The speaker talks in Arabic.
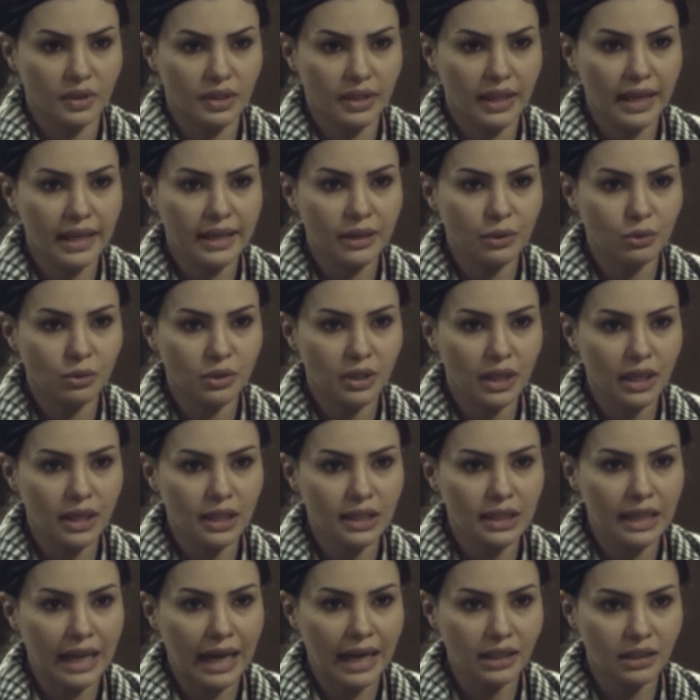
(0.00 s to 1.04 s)
تاني
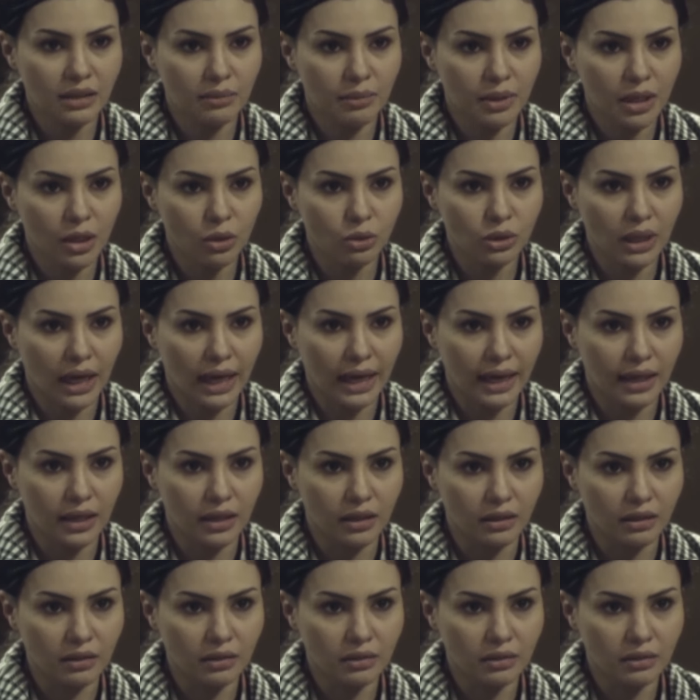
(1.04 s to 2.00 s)
وتالت لحد ما ناخد حقنا